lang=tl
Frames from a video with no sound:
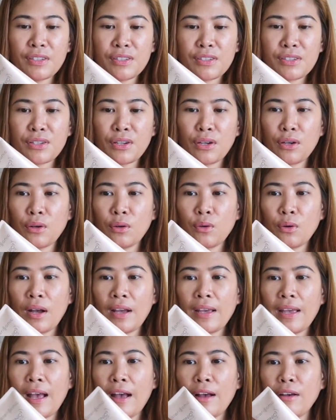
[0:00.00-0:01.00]
So,
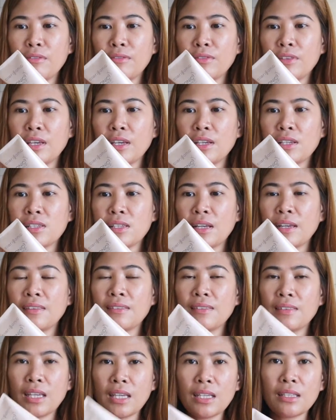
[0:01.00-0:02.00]
I have this. I
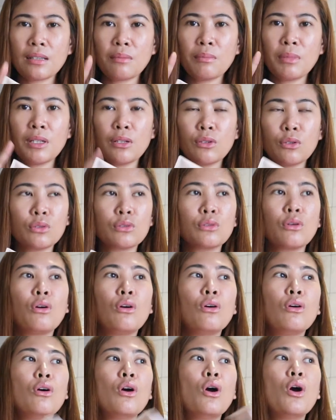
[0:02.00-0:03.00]
think nabili ko to
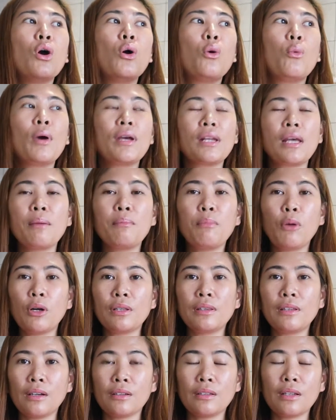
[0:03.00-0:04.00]
when I
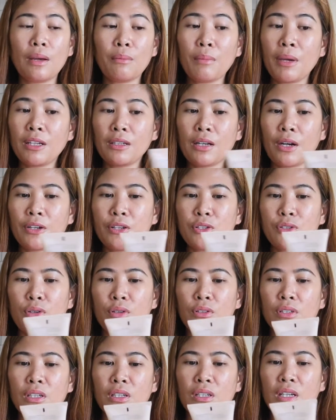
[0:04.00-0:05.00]
bought the, my
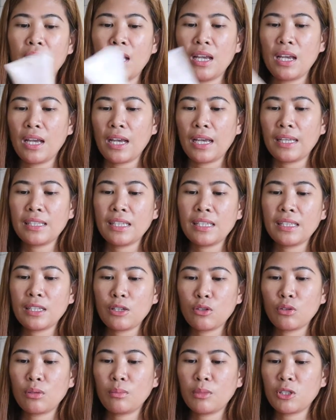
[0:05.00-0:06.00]
Clarisonic. And
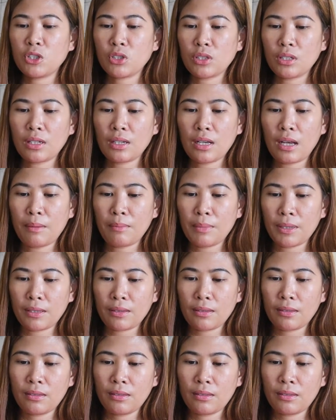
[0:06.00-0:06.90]
hindi ko naman siya nagamit.